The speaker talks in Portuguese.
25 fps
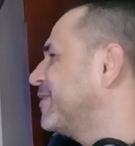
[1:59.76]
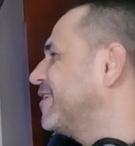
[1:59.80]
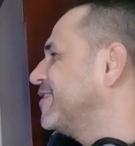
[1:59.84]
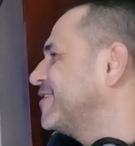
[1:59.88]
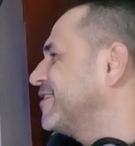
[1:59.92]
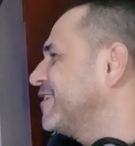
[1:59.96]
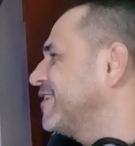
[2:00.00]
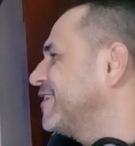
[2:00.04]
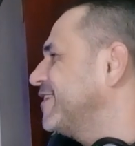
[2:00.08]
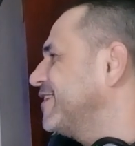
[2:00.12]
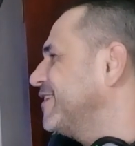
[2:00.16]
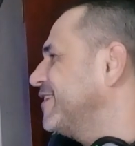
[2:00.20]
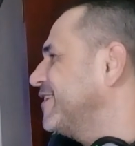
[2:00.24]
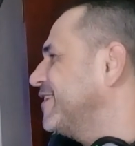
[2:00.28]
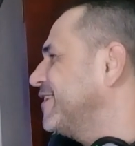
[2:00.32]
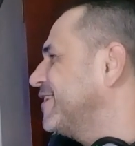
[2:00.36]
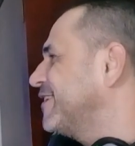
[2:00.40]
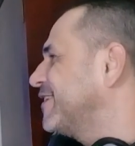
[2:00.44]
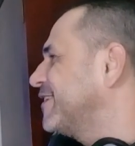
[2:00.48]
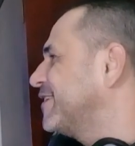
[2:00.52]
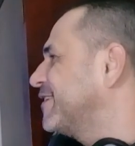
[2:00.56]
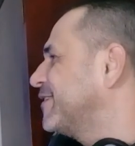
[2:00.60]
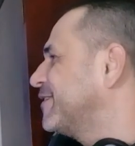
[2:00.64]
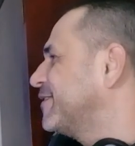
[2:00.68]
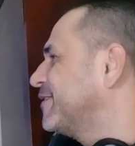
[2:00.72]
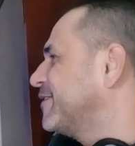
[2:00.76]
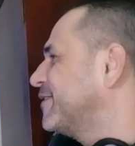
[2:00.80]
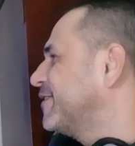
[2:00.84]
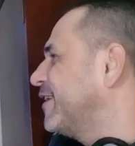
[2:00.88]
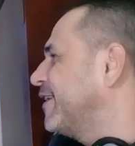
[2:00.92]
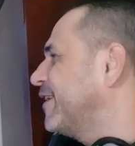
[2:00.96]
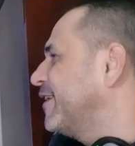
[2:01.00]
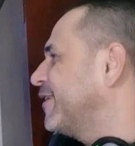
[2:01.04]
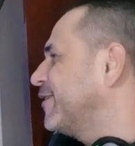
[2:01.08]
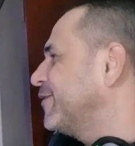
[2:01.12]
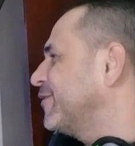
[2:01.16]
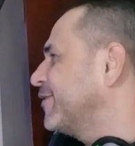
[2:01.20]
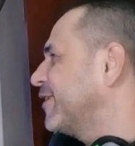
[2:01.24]
Mas era
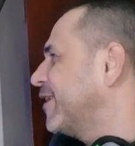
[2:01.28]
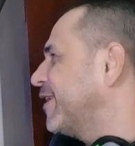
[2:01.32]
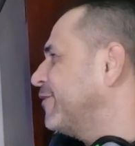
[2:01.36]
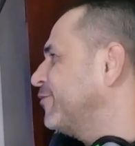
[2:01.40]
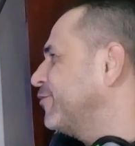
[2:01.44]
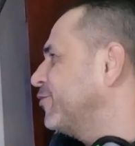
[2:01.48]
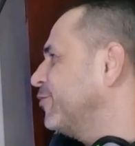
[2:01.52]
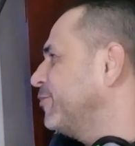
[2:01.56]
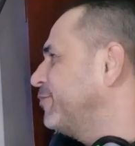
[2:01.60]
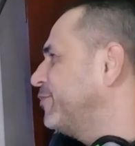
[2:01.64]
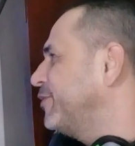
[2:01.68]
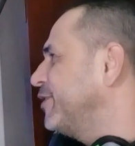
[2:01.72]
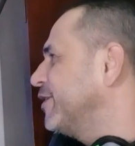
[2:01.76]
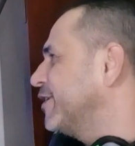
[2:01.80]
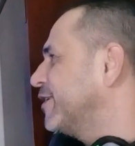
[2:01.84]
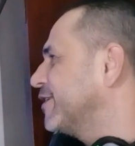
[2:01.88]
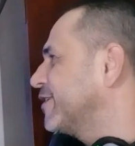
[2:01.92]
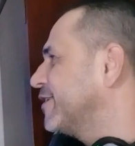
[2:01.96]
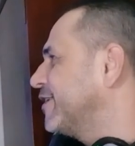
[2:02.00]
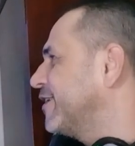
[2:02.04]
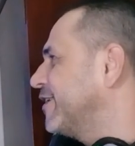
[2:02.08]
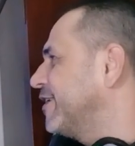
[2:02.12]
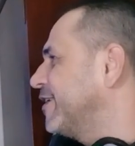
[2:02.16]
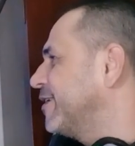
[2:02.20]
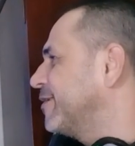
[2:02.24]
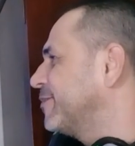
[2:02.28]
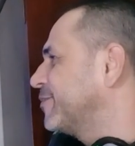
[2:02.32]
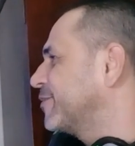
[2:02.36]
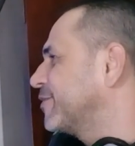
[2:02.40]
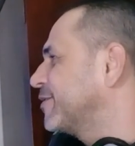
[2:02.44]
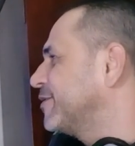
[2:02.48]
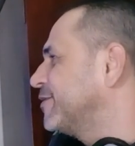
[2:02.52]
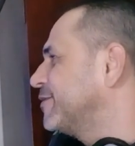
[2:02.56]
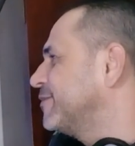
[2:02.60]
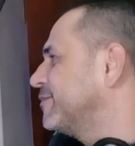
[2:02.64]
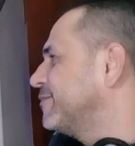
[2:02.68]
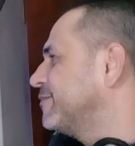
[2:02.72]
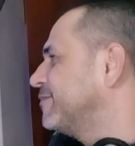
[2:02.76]
era o gráfico pica da
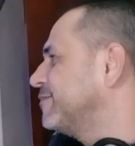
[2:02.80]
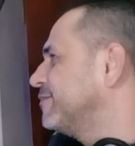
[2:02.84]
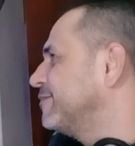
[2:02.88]
época.